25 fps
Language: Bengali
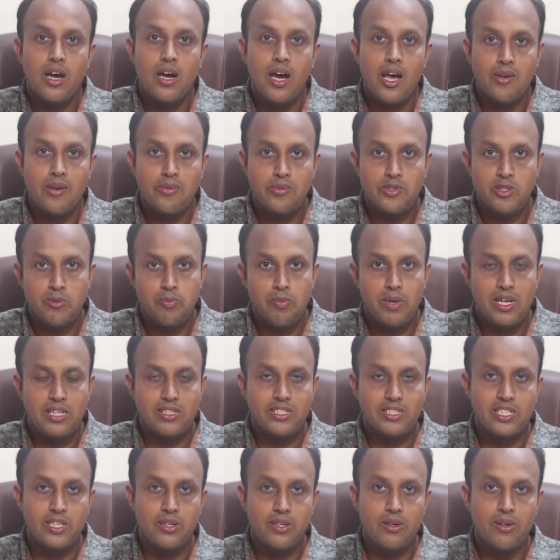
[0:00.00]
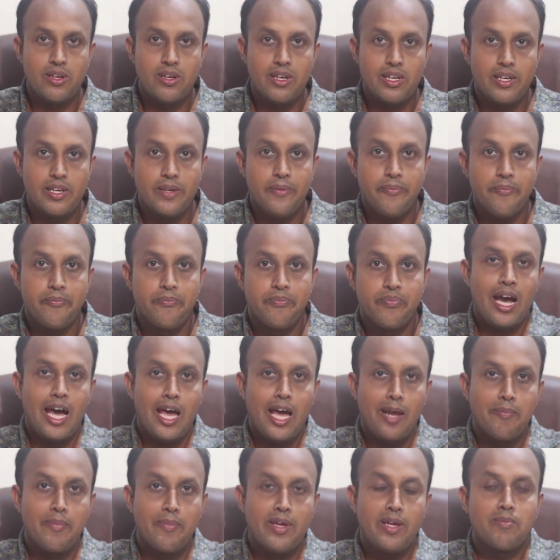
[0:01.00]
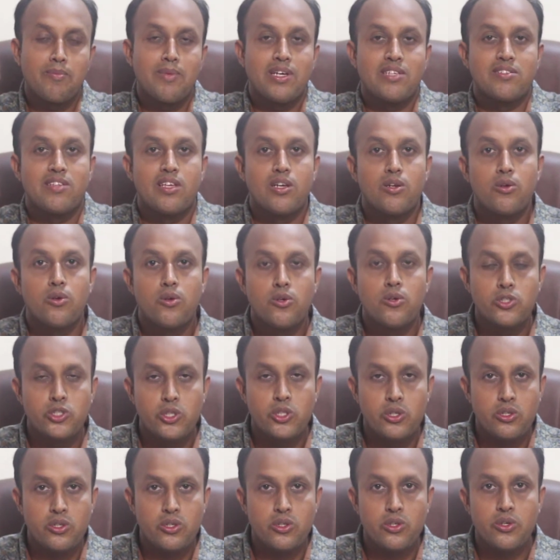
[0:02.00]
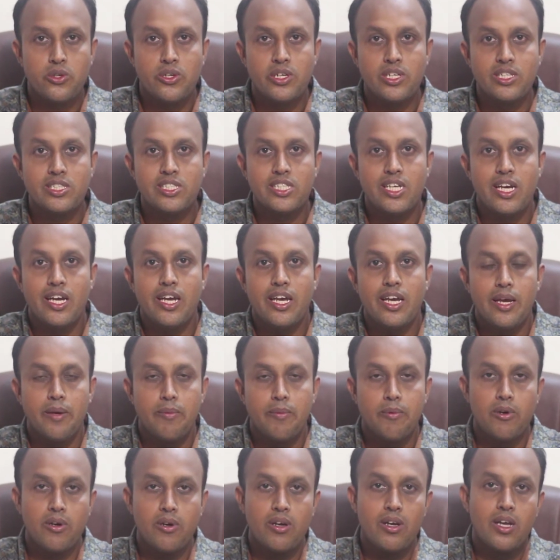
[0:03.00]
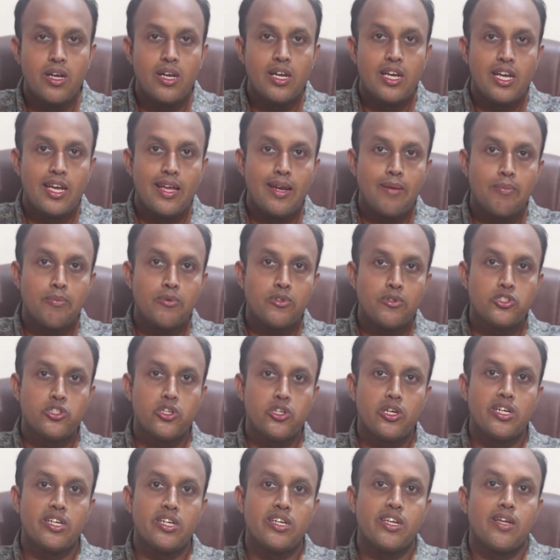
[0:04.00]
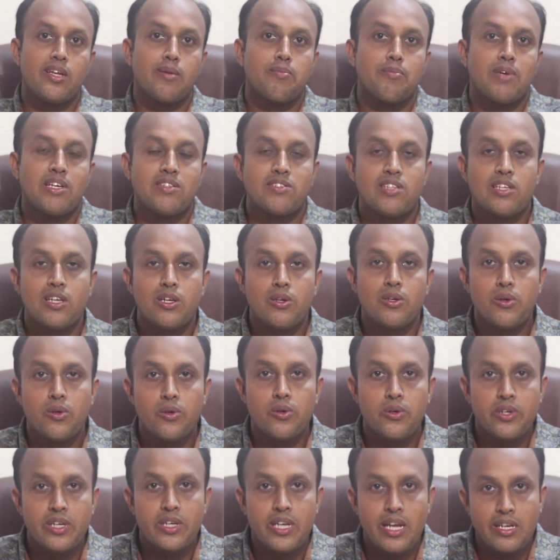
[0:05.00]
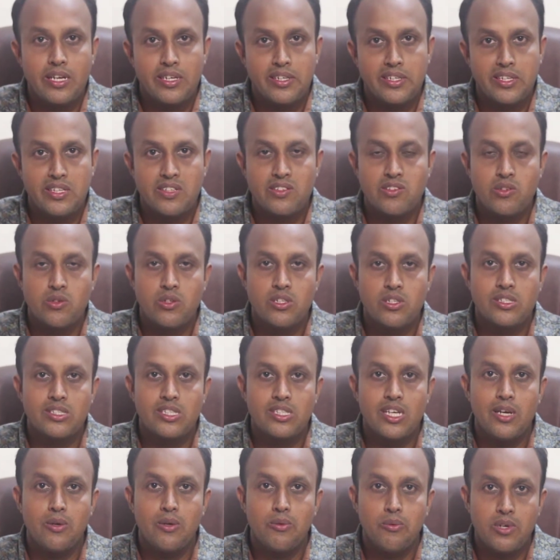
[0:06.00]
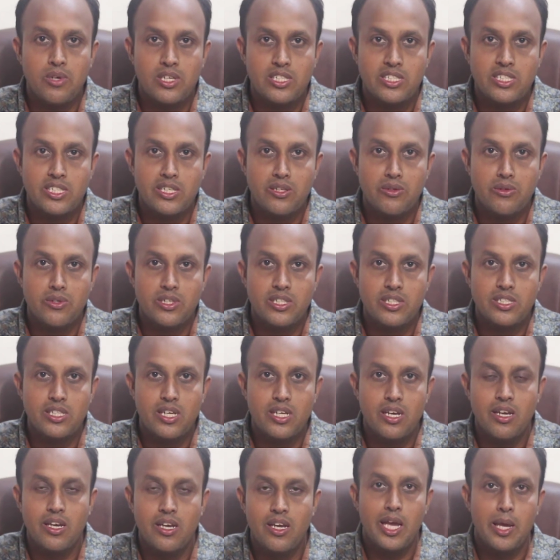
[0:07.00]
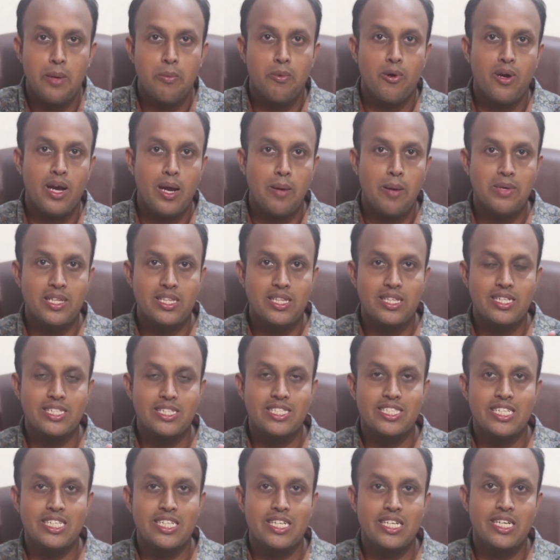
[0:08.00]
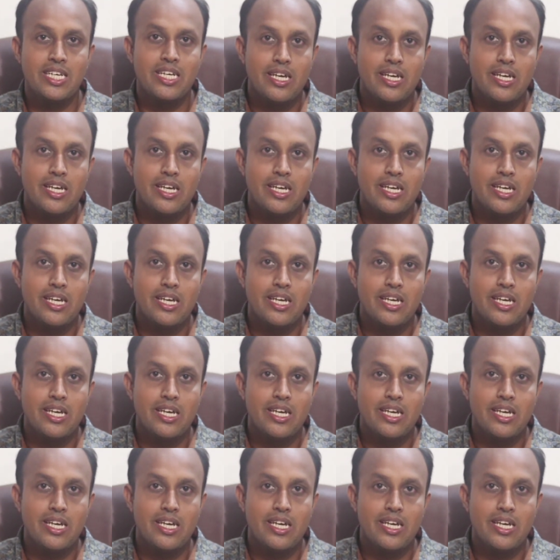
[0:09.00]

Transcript: আর্মস পালসি হলে আর্মের মাসেলগুলো শক্ত হয়ে যায় এবং এলবো জয়েন্টের মাসেলগুলো টাইটনেস হয়ে যায় ওয়াস্টিং হয়ে যায় এবং আমাদের যে